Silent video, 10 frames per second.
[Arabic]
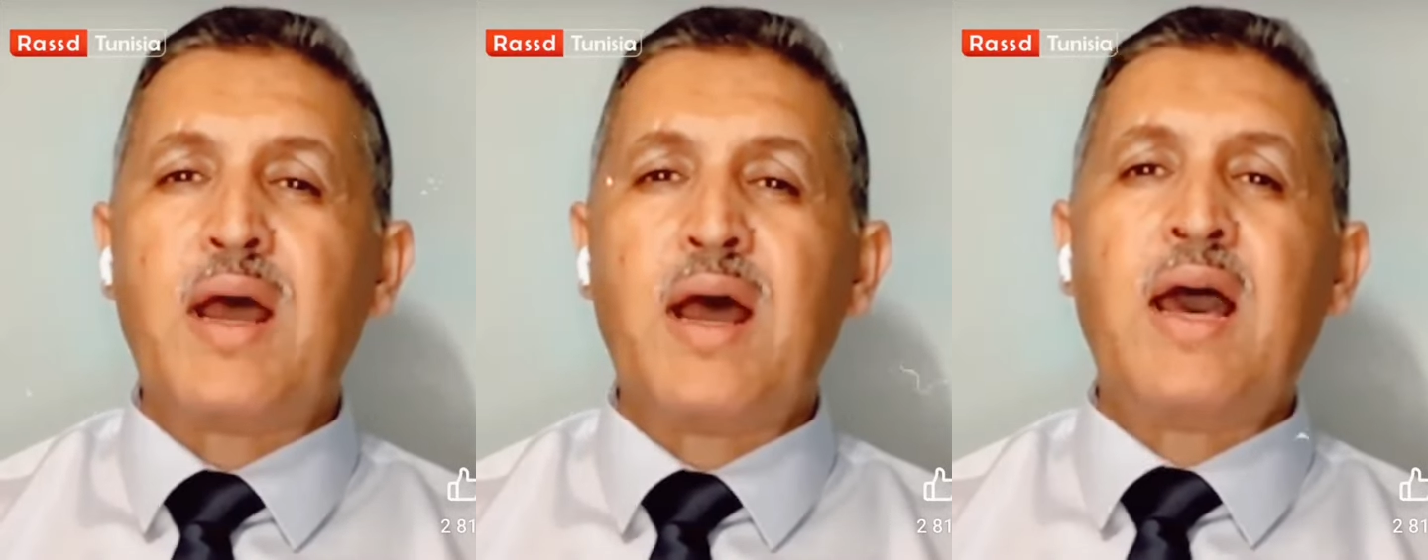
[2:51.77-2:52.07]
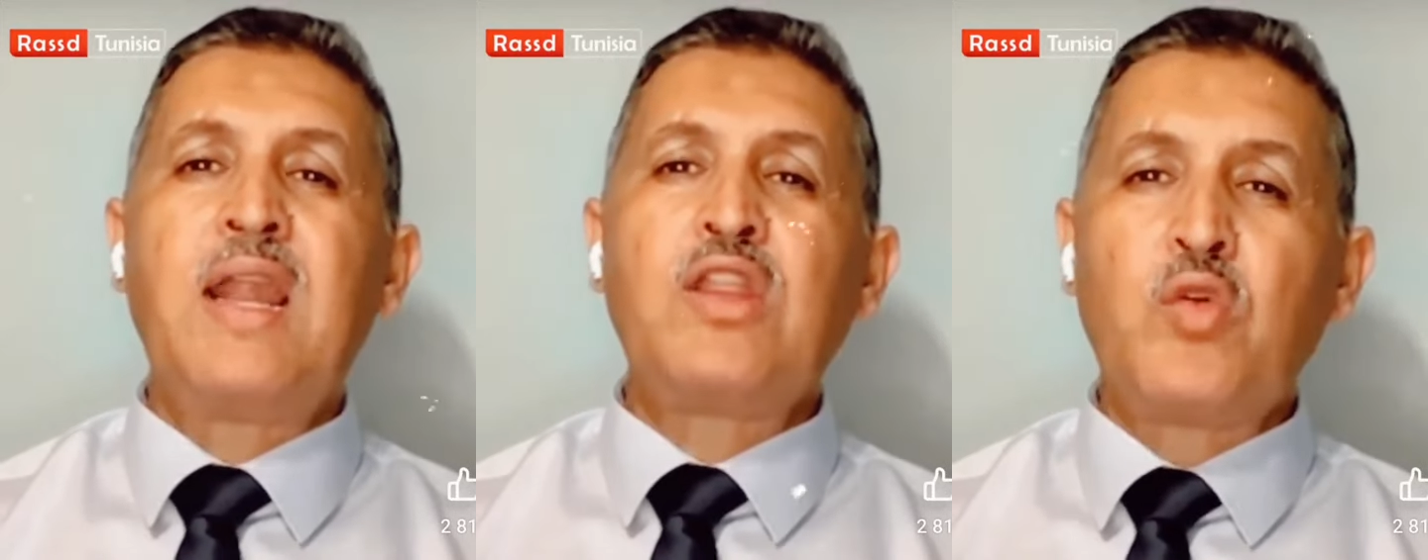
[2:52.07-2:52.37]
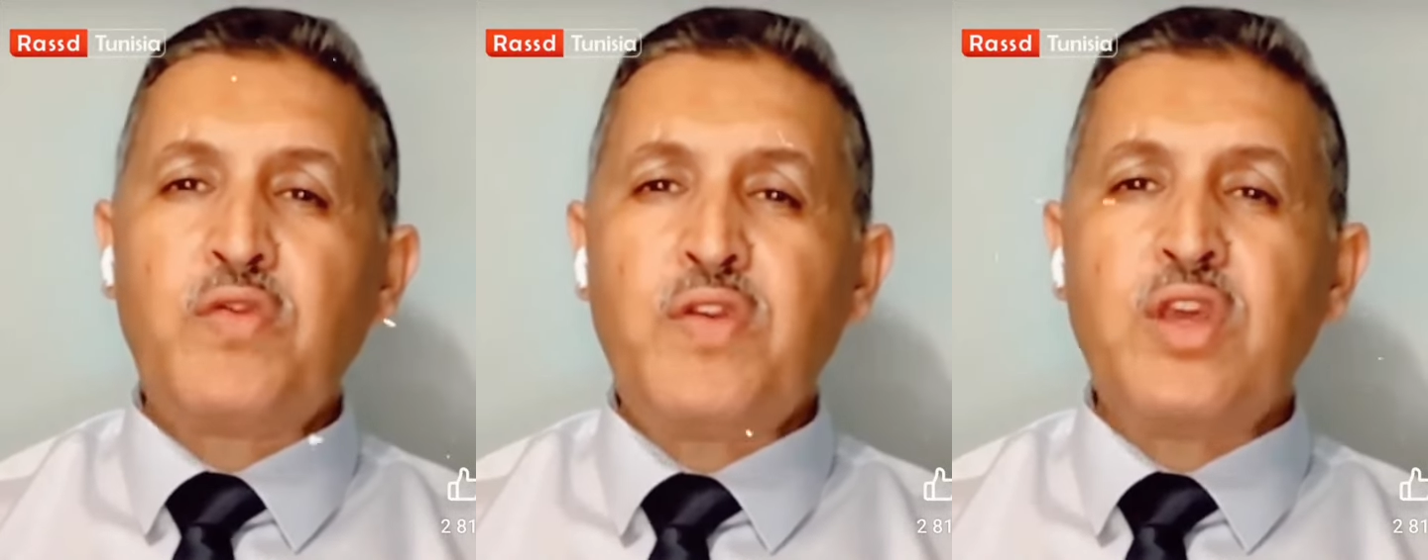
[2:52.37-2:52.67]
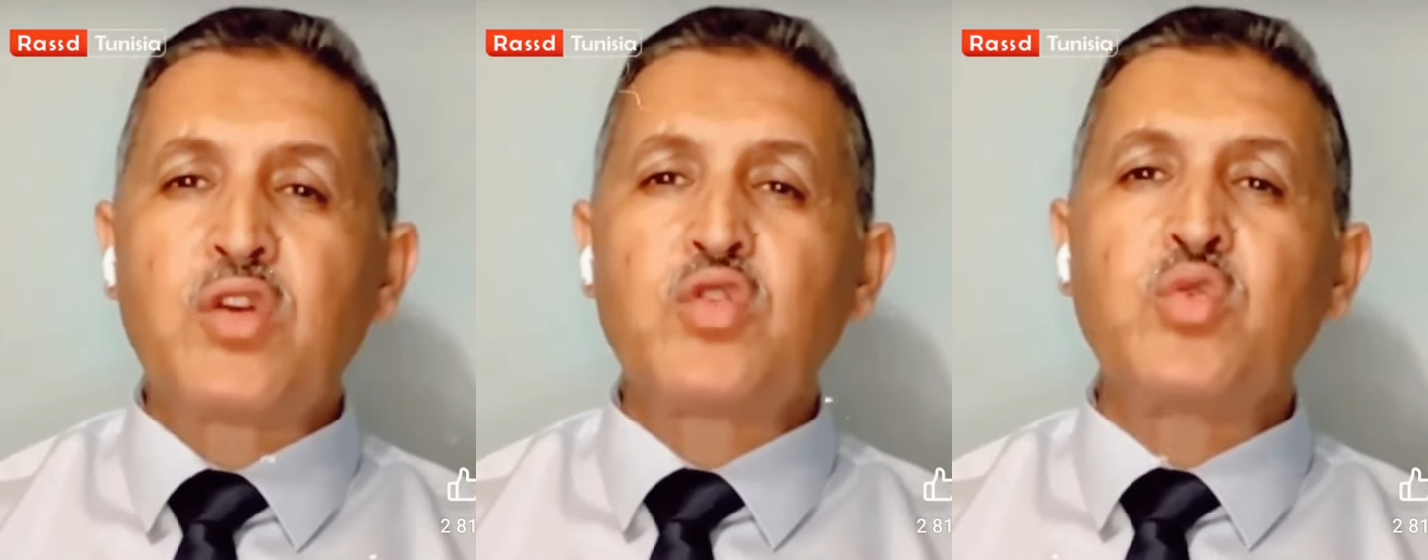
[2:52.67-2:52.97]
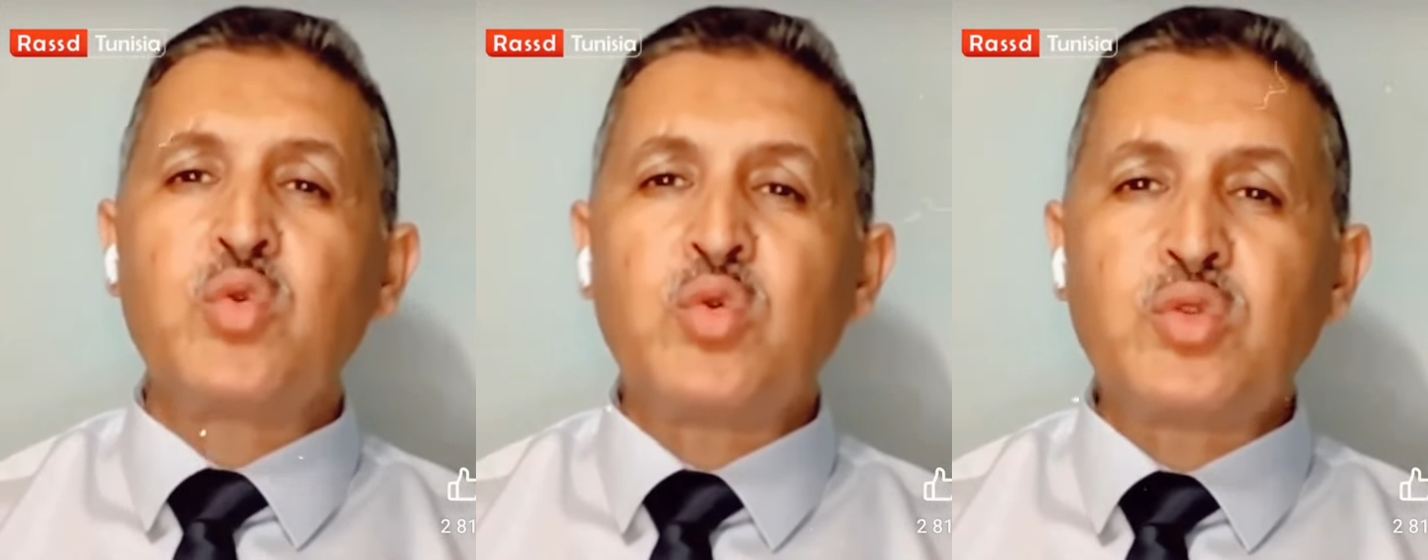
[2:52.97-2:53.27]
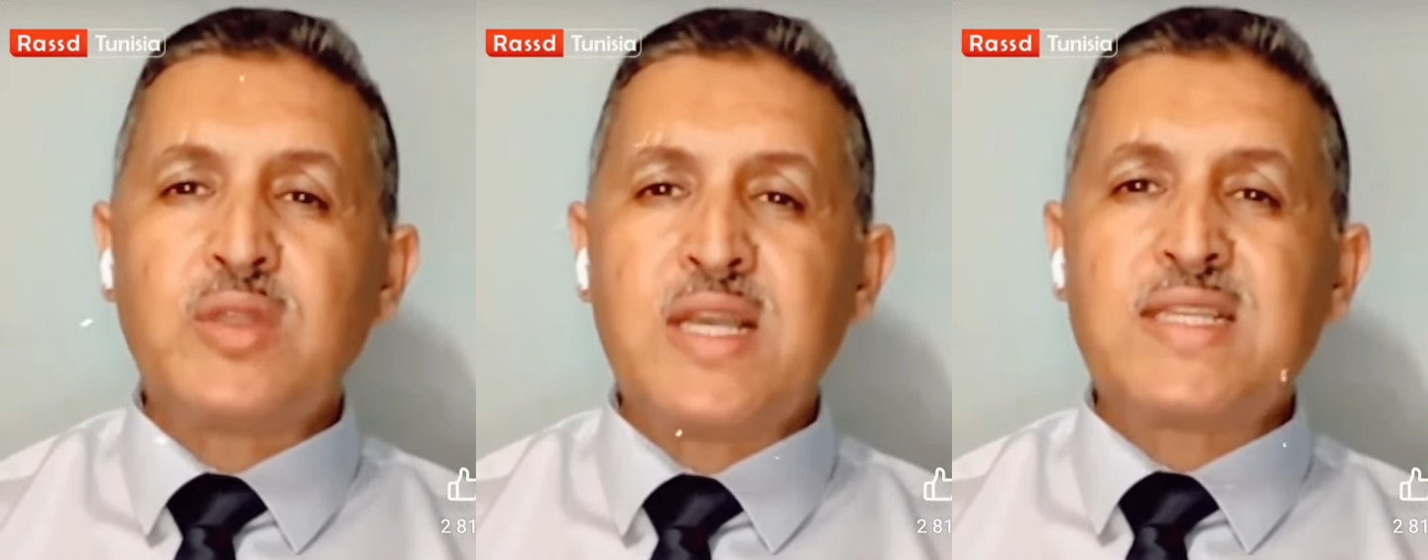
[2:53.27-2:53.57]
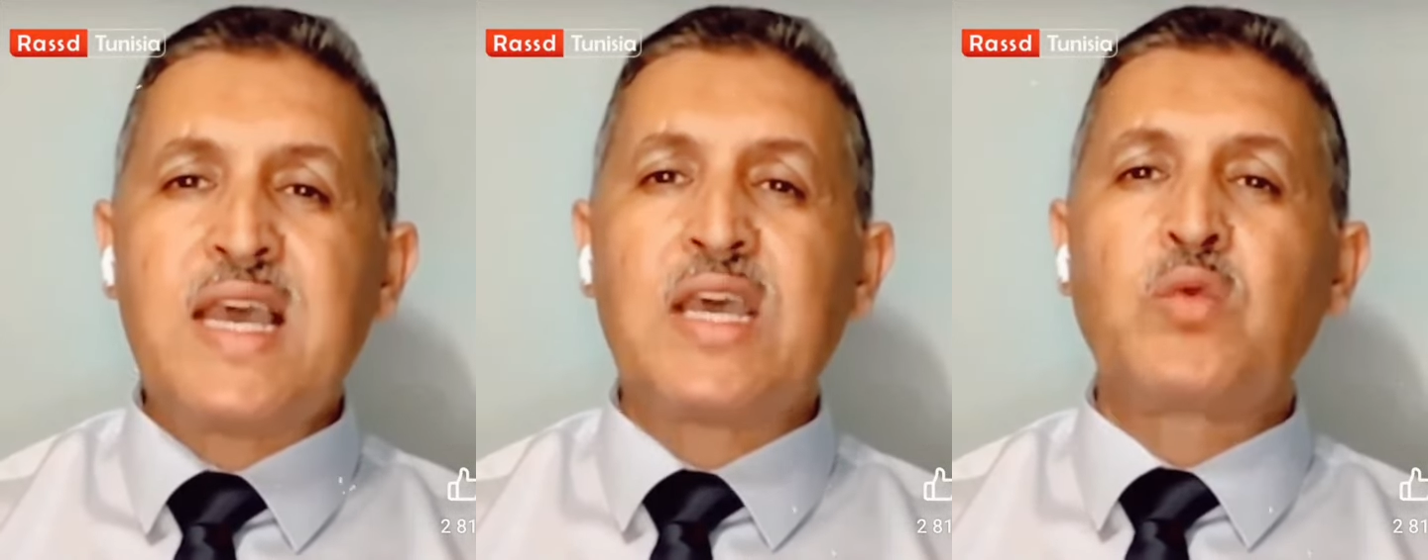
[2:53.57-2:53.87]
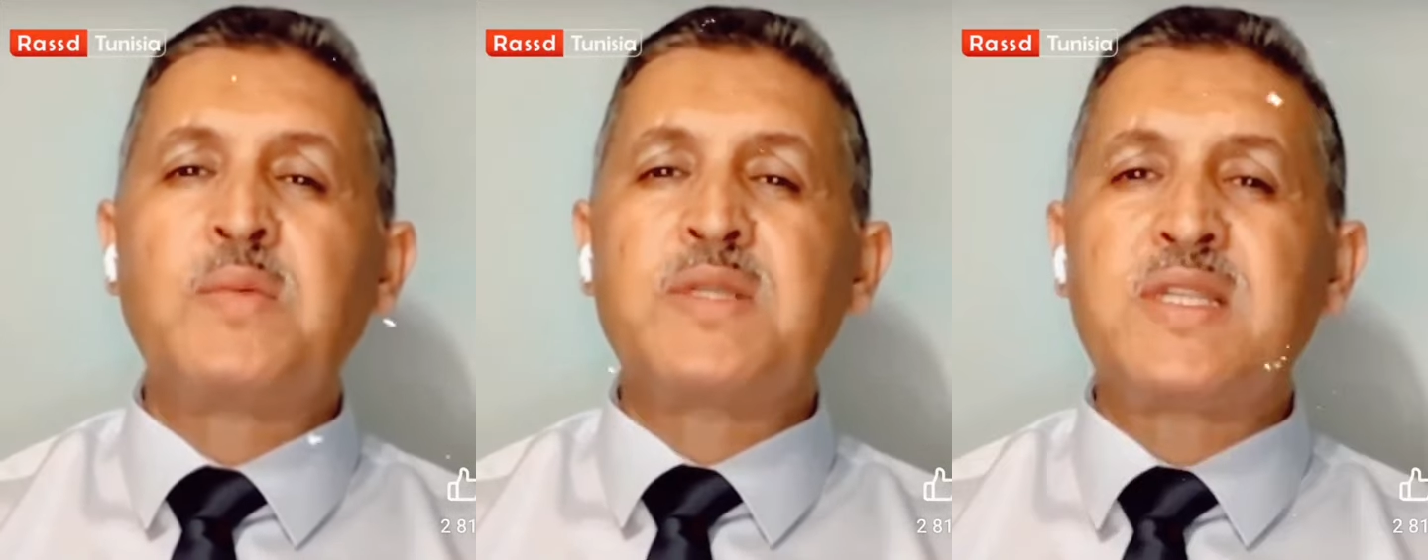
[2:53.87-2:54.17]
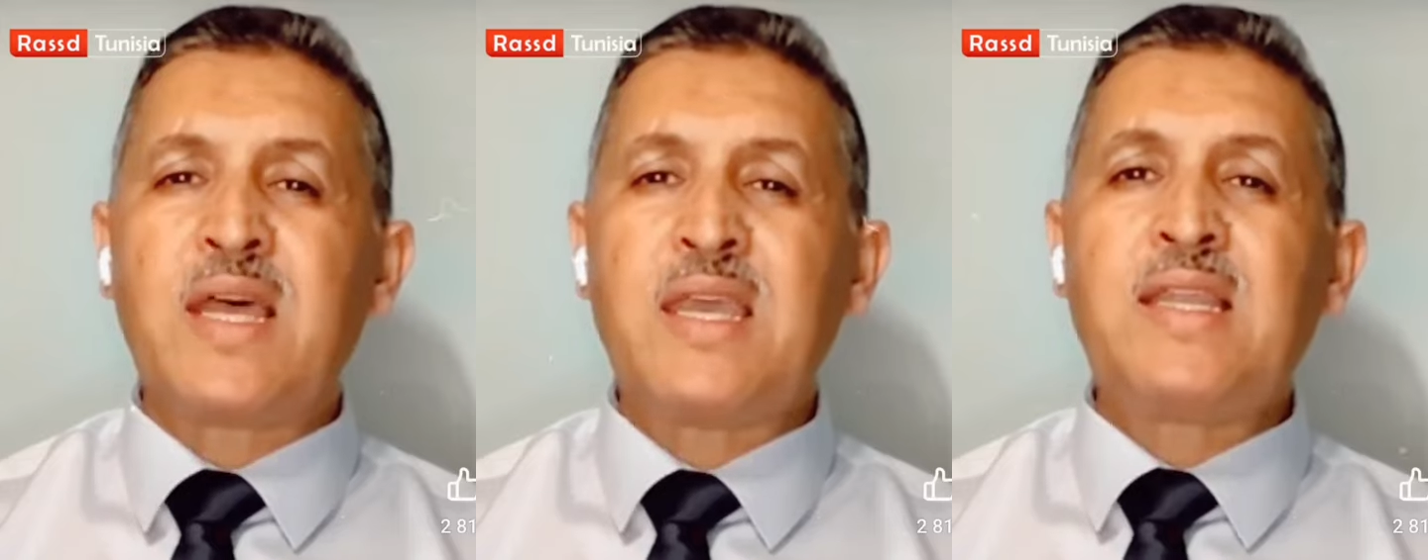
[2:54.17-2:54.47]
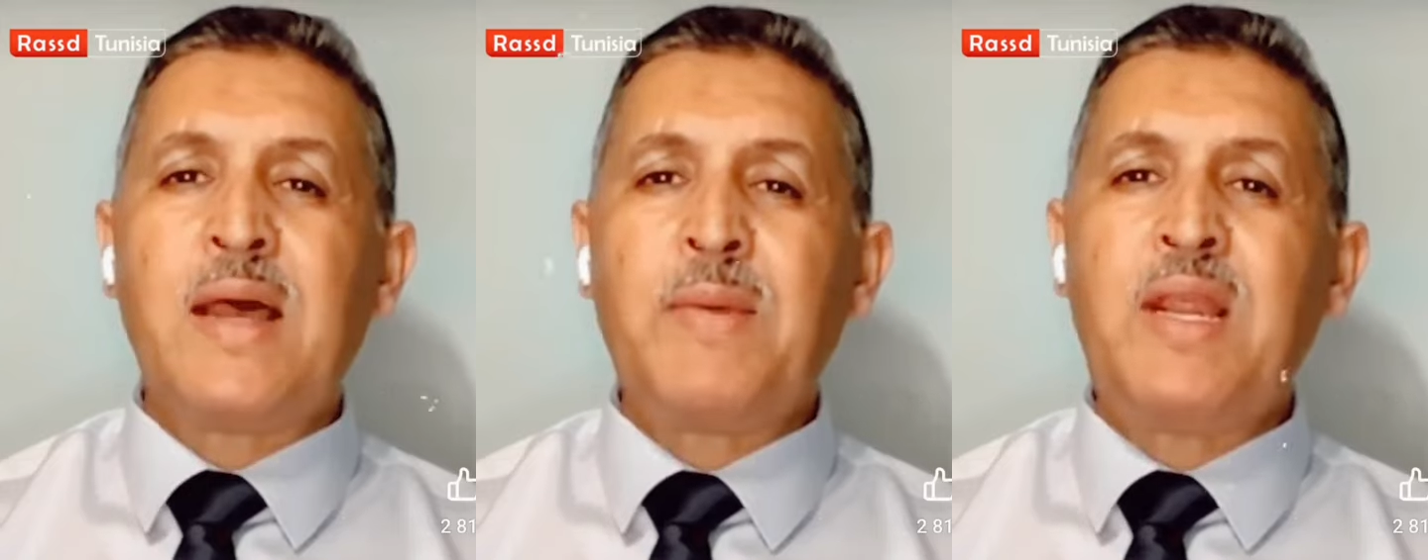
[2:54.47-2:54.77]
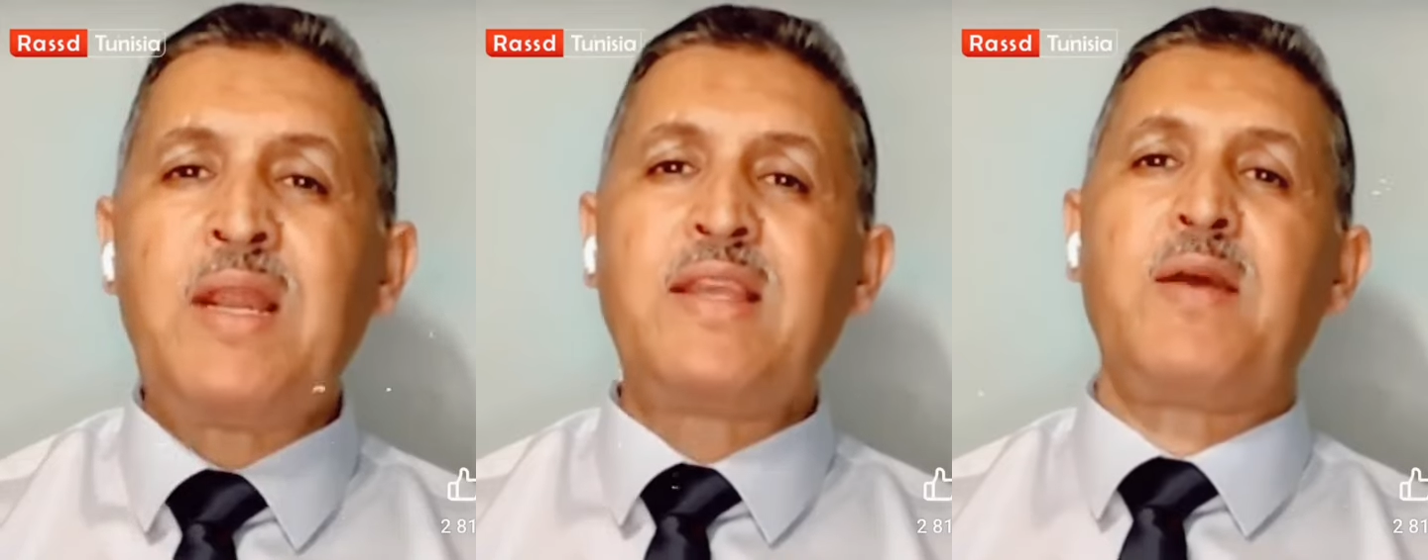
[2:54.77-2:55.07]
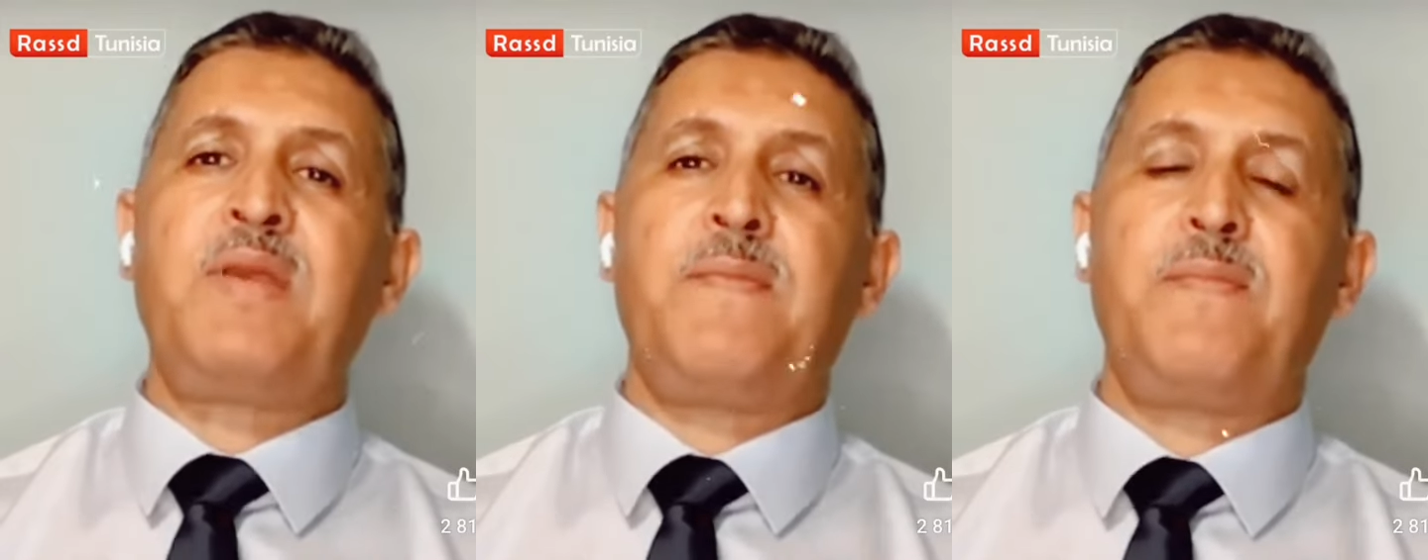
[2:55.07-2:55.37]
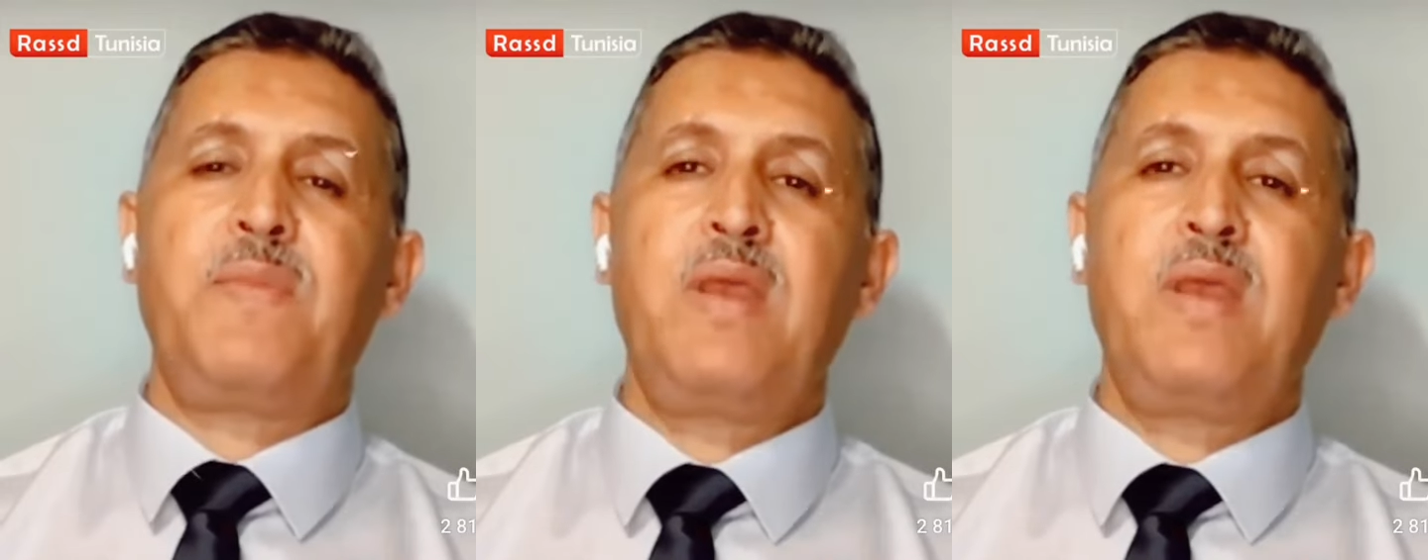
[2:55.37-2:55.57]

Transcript: على توفير شروط نزاهة ومصداقية العملية الانتخابية